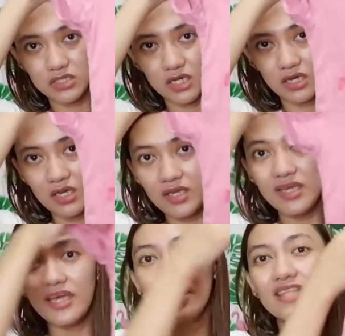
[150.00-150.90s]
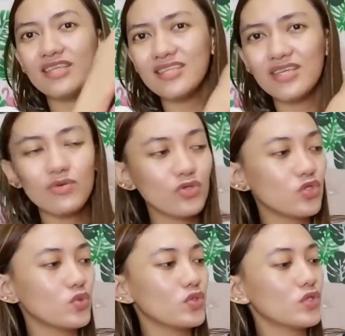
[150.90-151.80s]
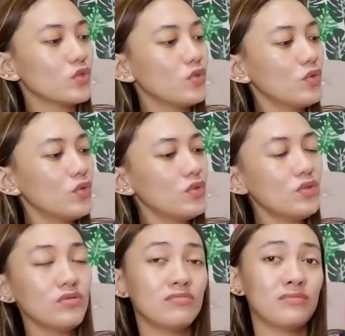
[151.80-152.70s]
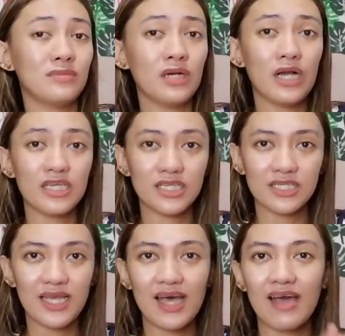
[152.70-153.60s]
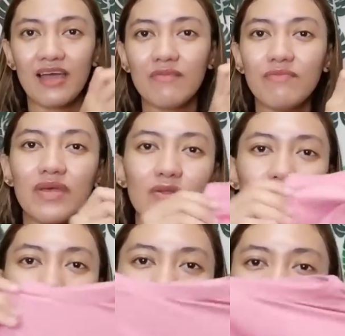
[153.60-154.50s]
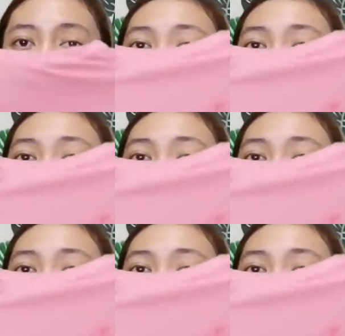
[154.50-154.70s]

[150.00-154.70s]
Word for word: kanya. And hindi ko sure kung kasya sa akin. Pero kung